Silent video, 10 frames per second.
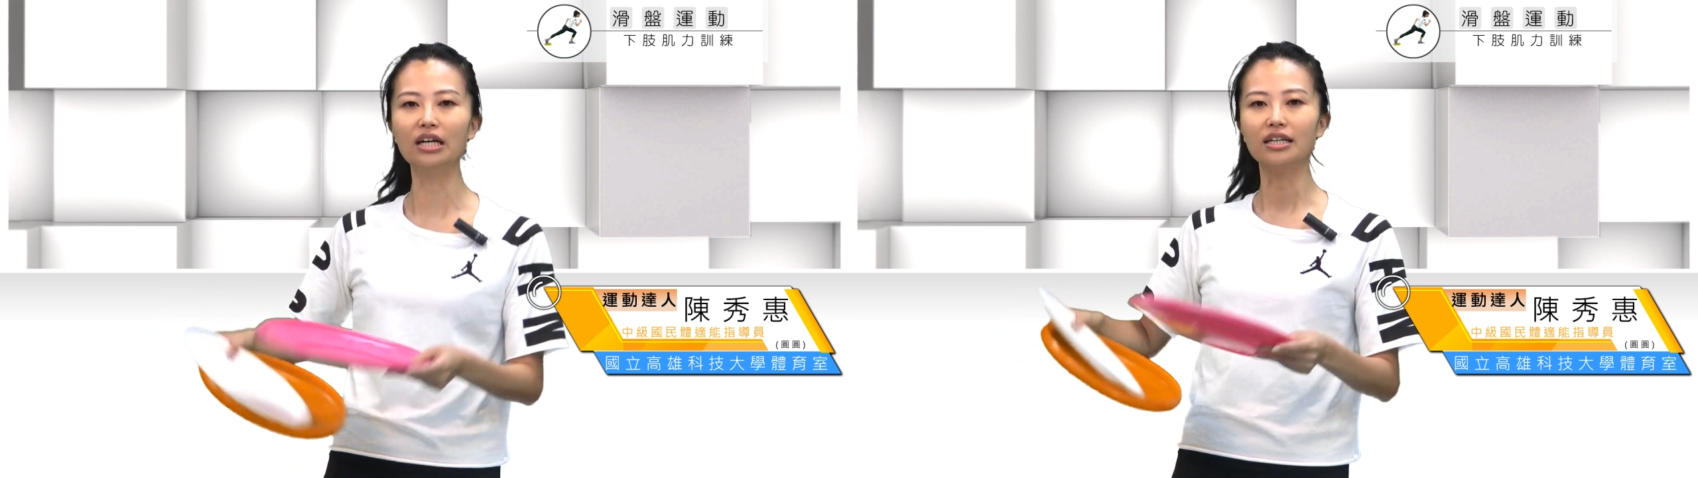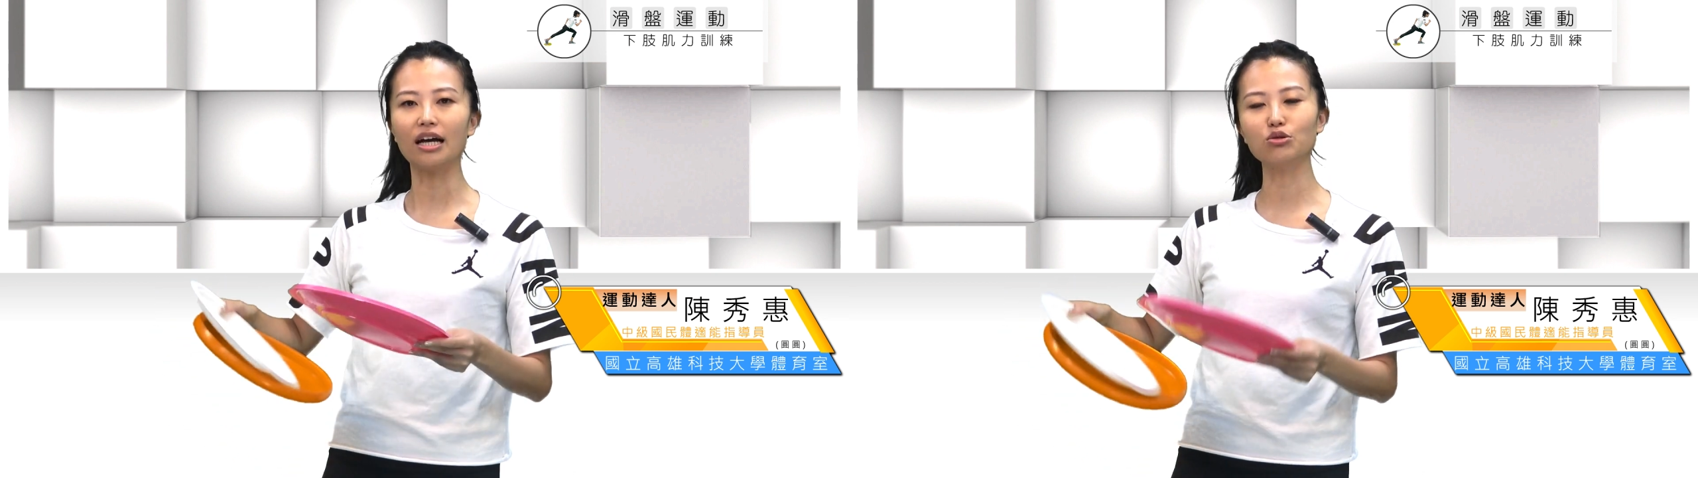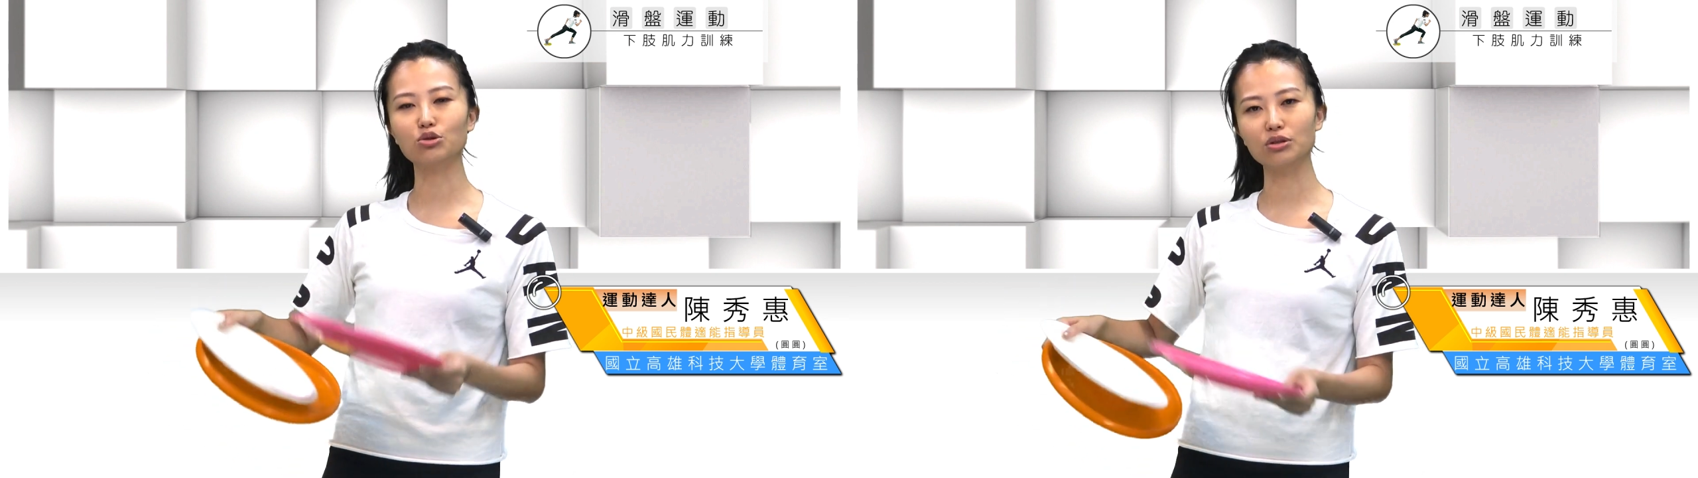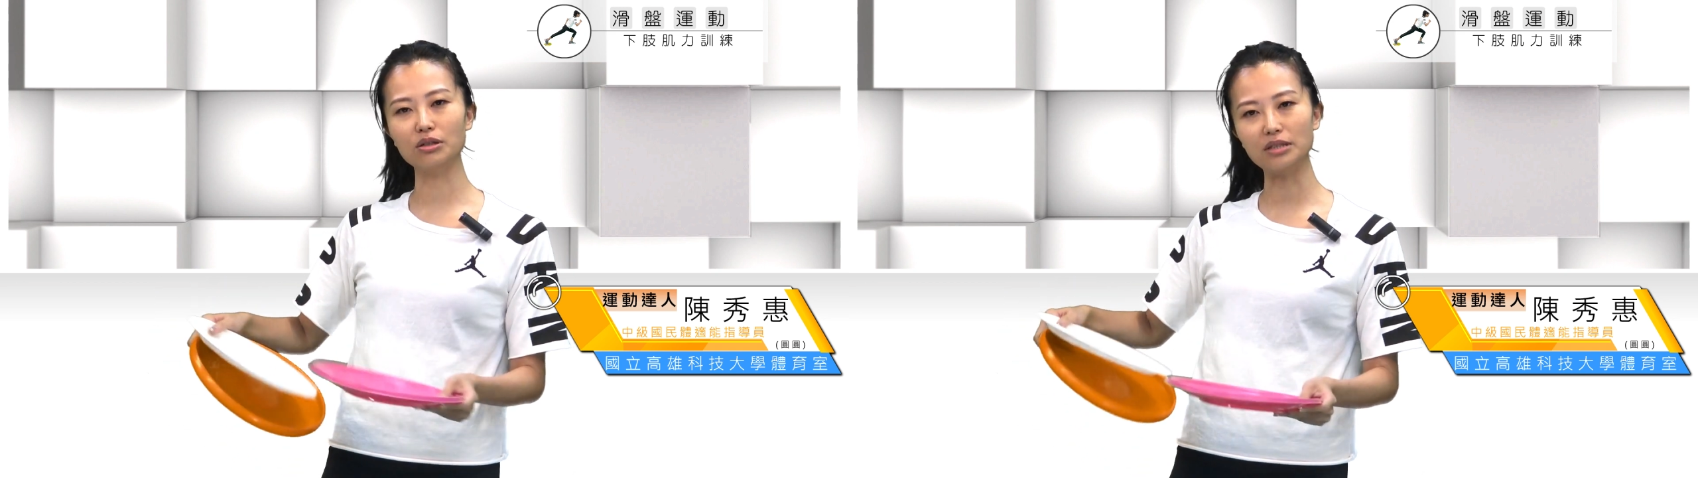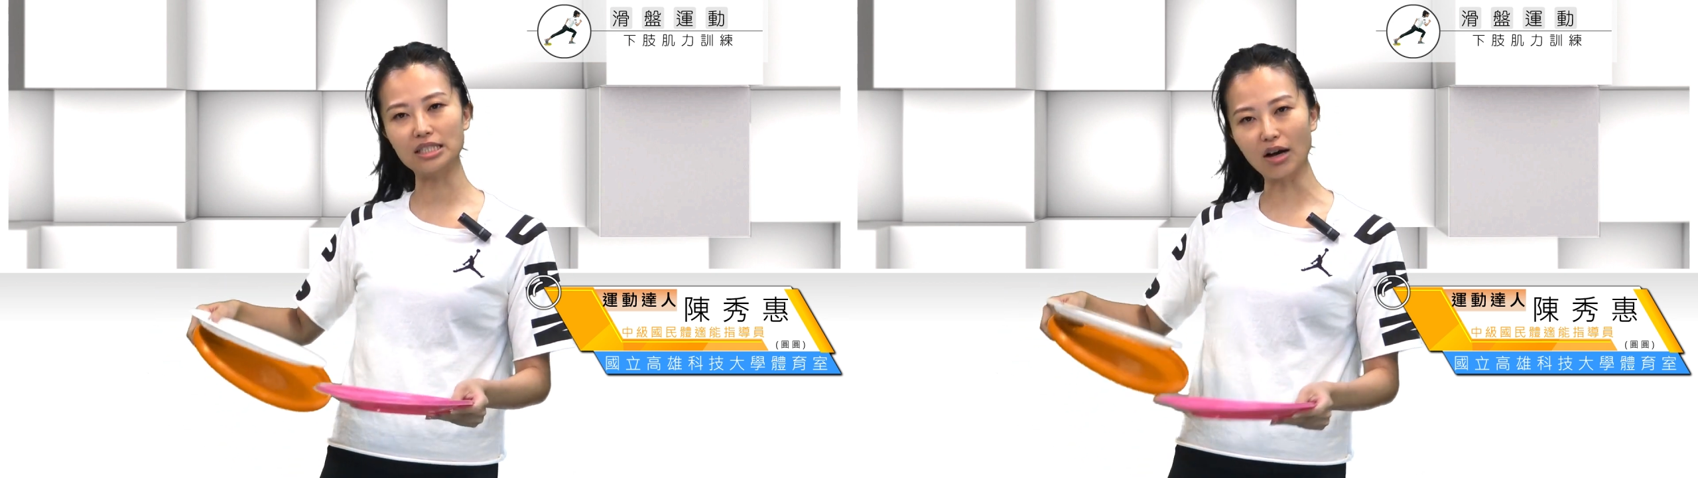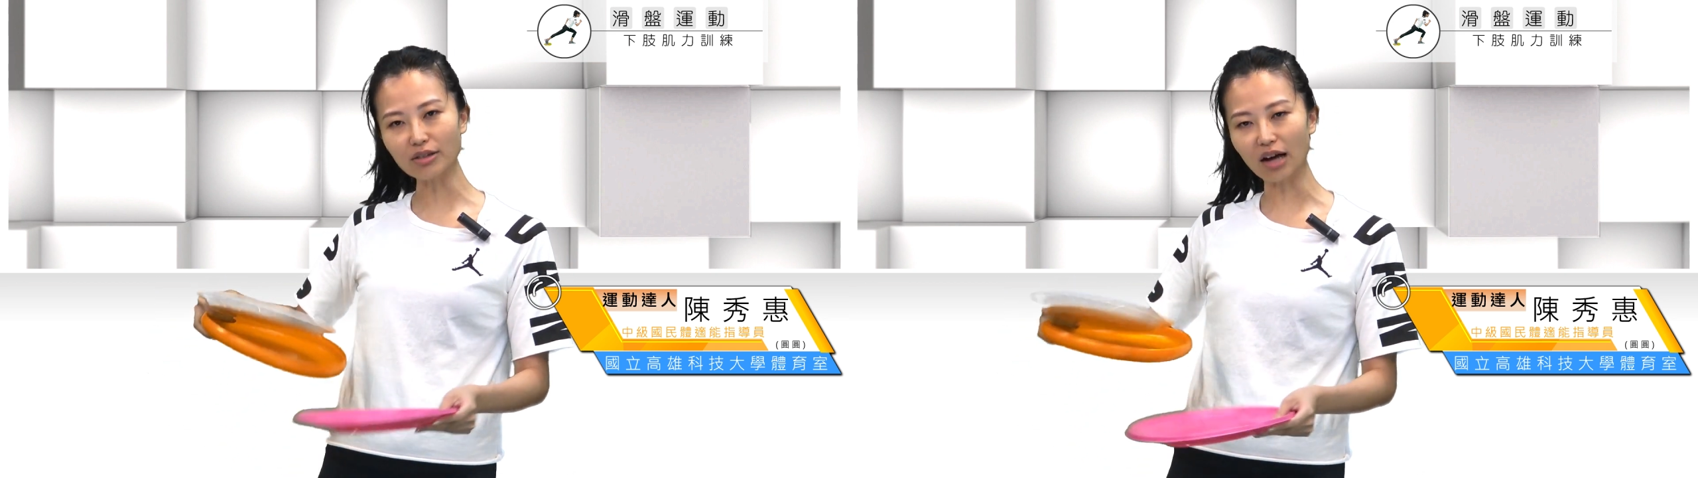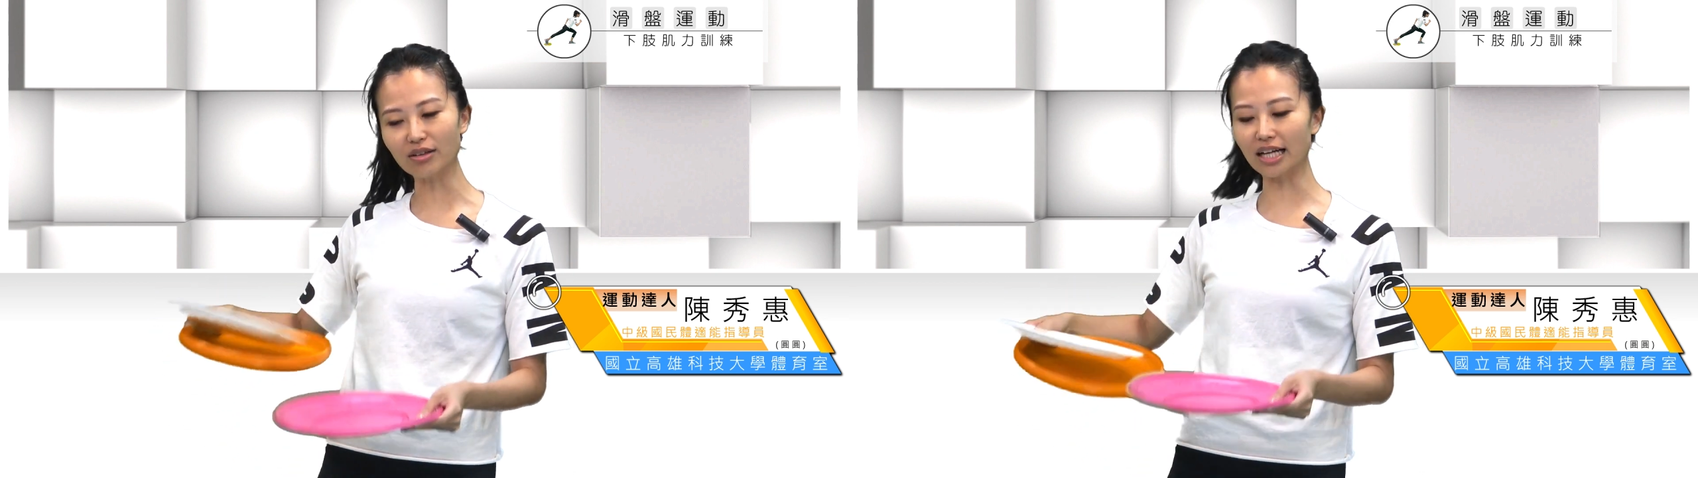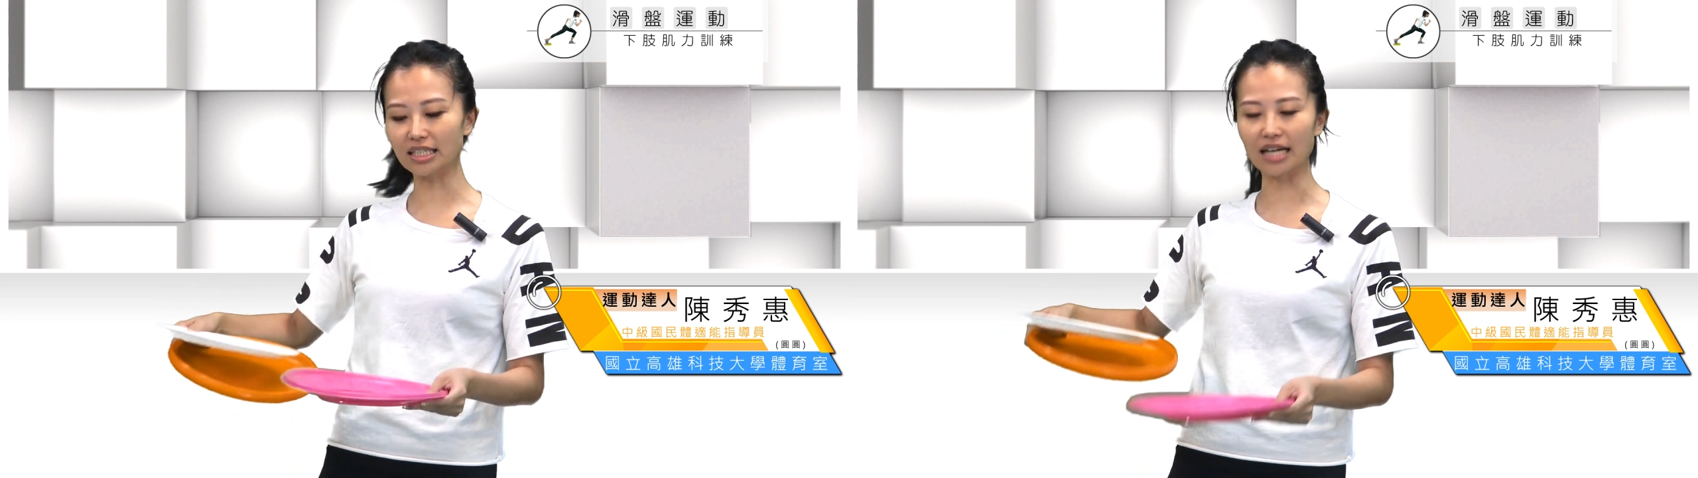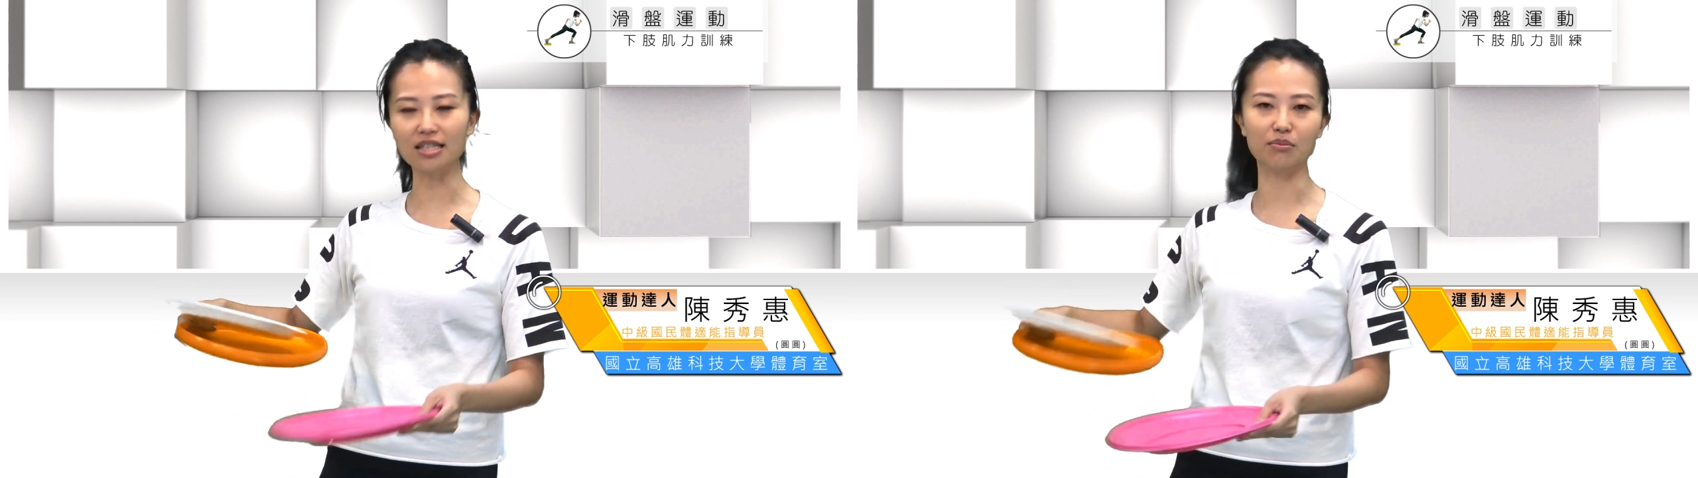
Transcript: 要去教导大家怎